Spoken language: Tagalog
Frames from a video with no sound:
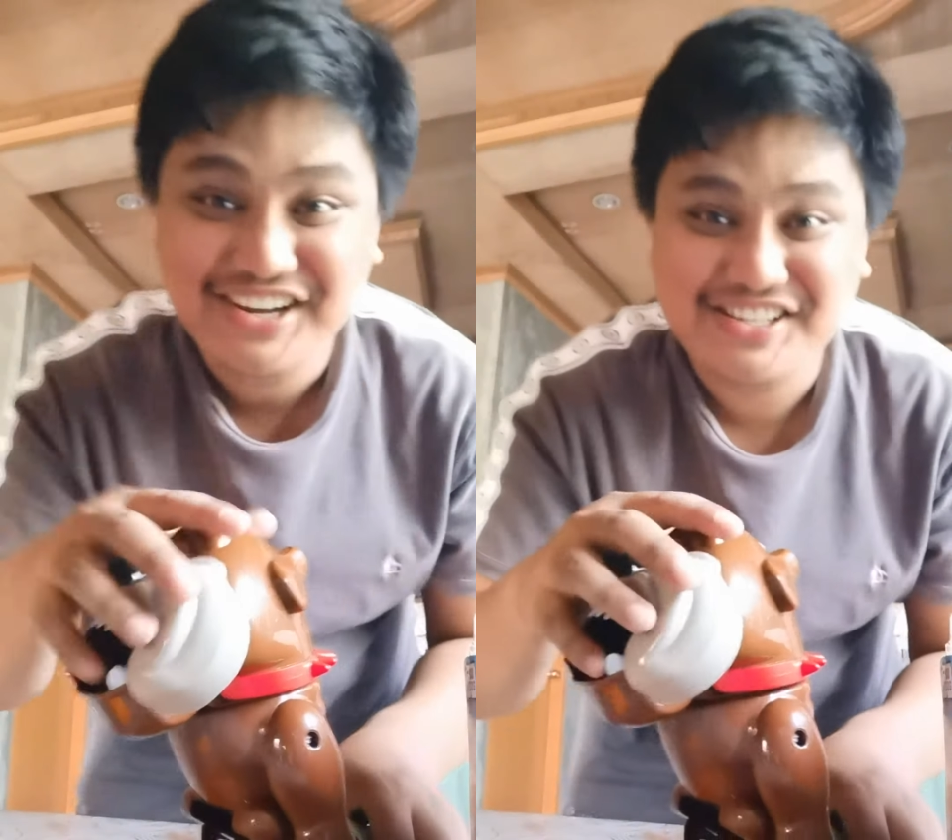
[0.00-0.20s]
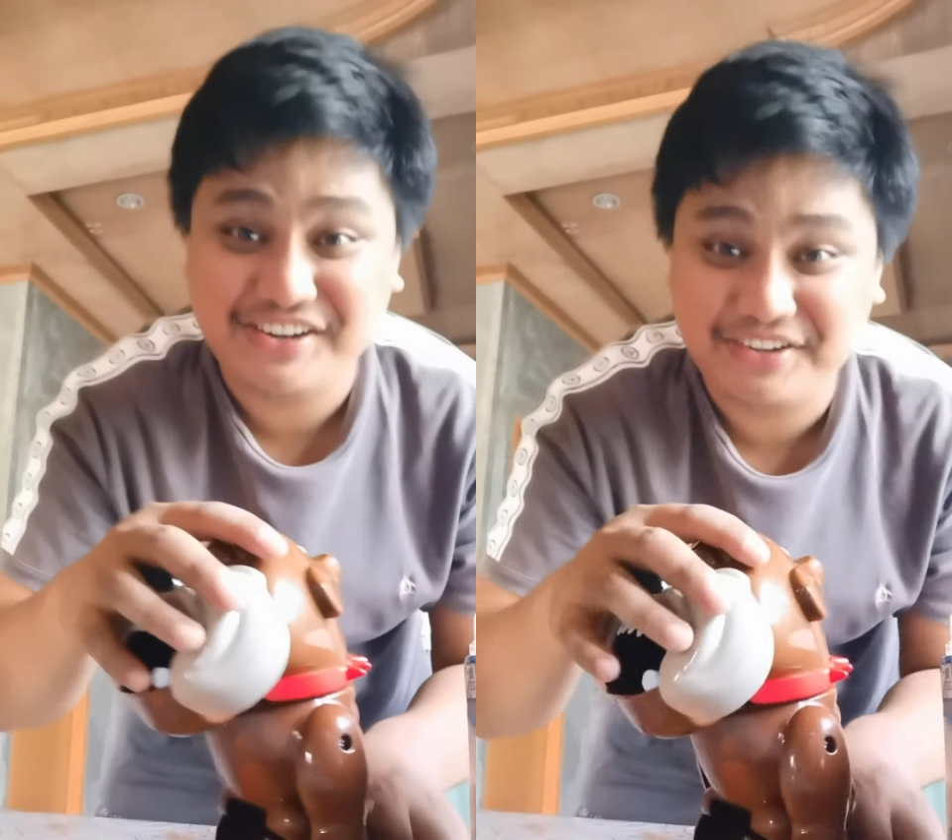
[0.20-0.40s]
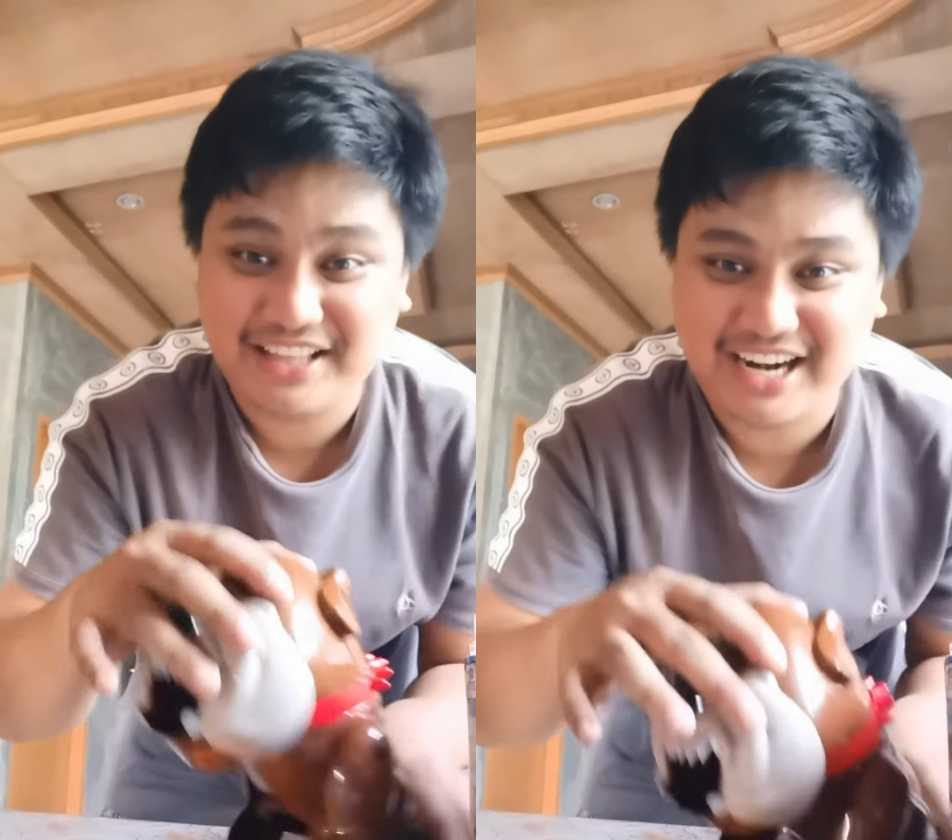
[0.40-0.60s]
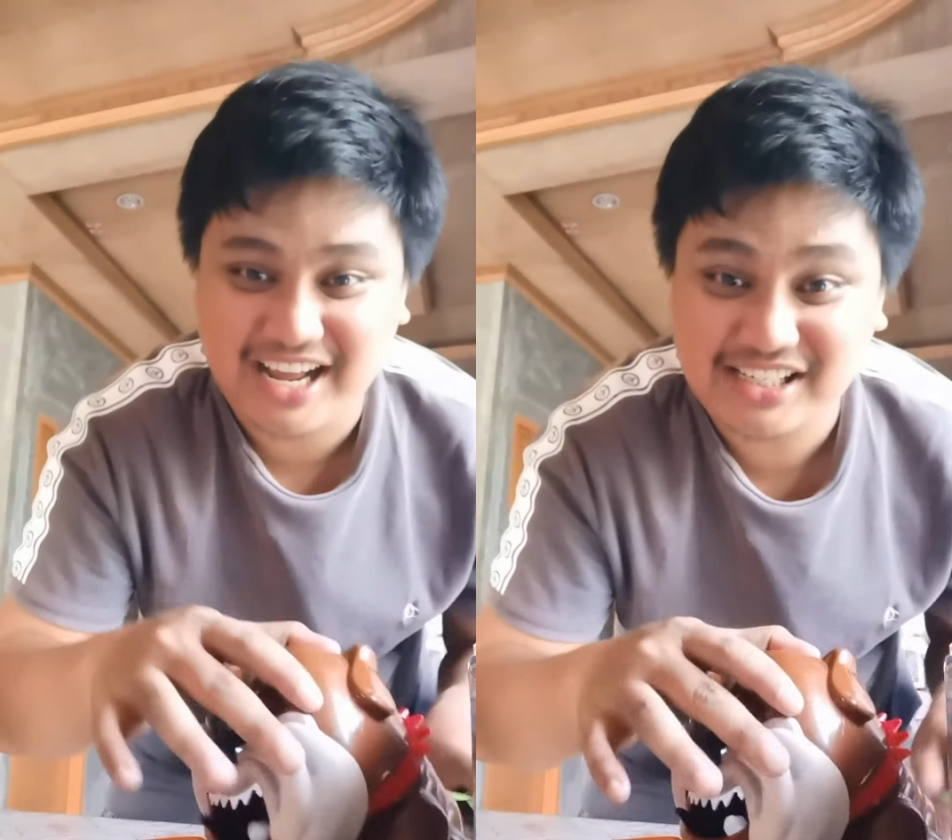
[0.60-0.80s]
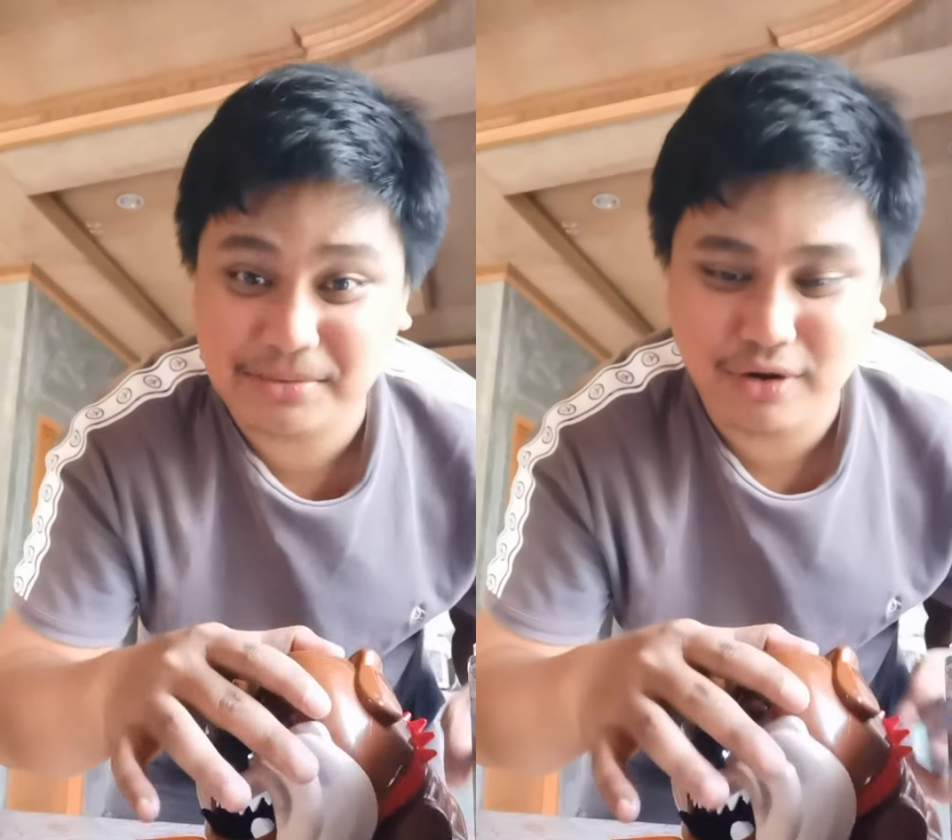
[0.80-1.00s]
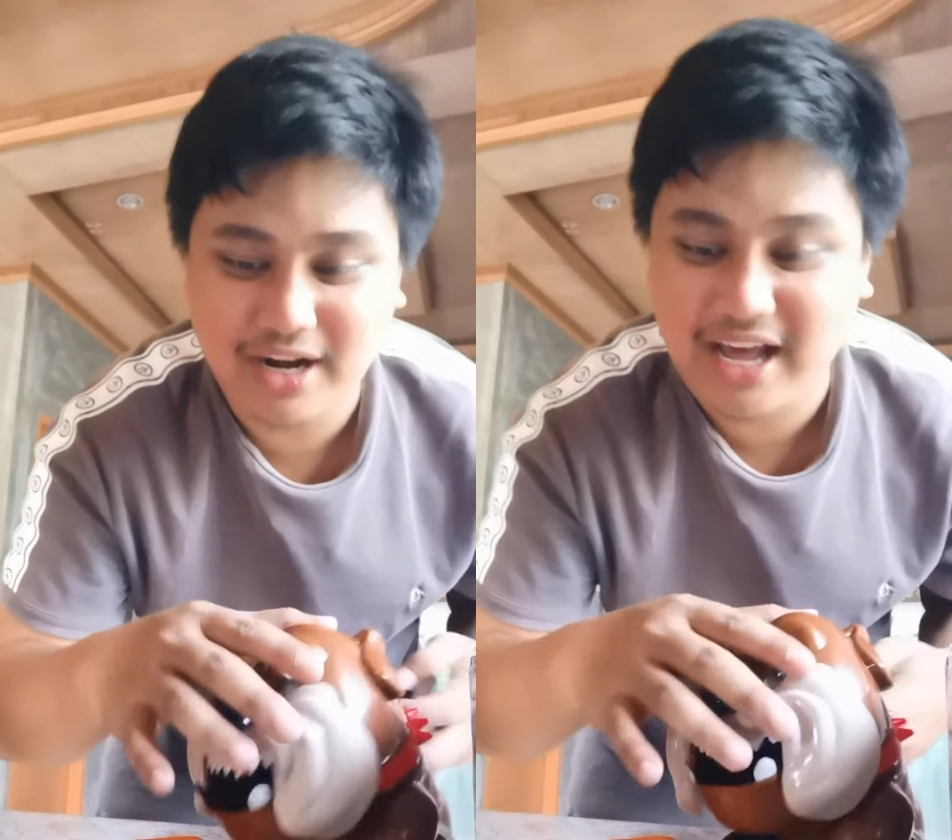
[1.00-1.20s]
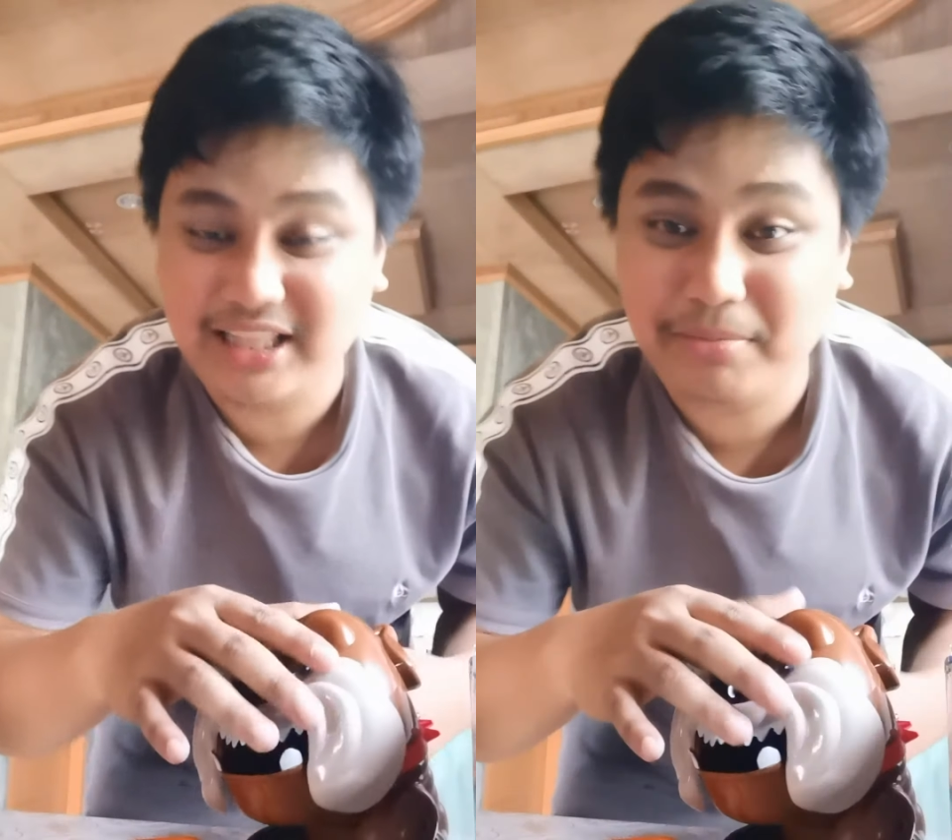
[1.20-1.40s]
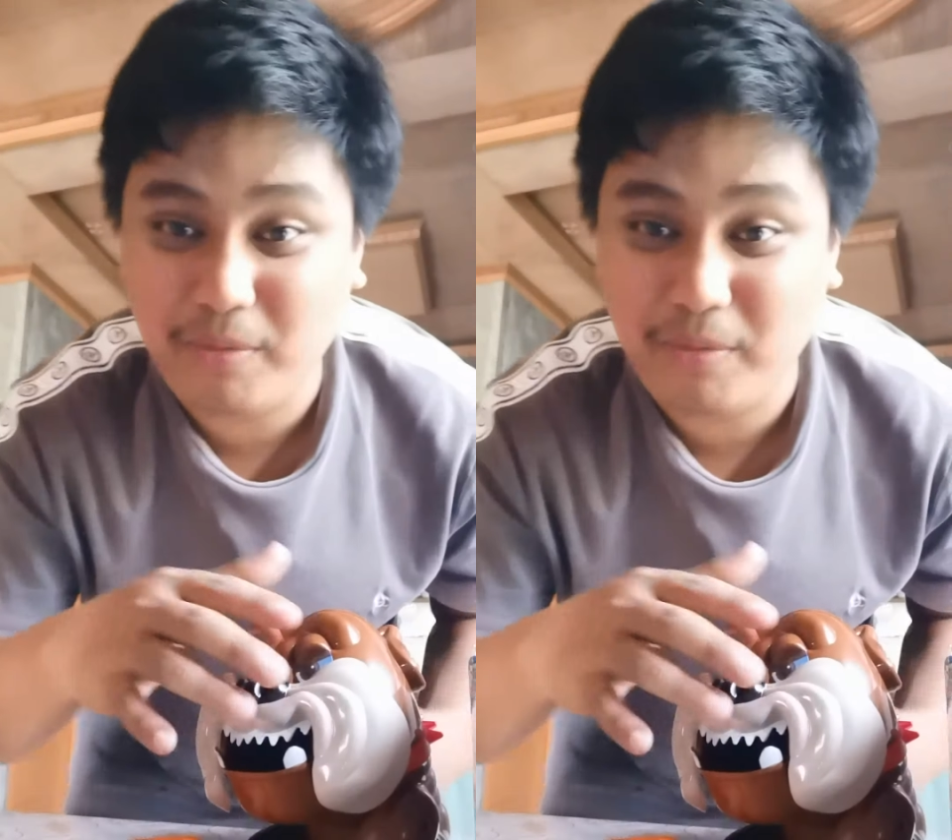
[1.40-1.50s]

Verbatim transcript: So, tara, simulan natin.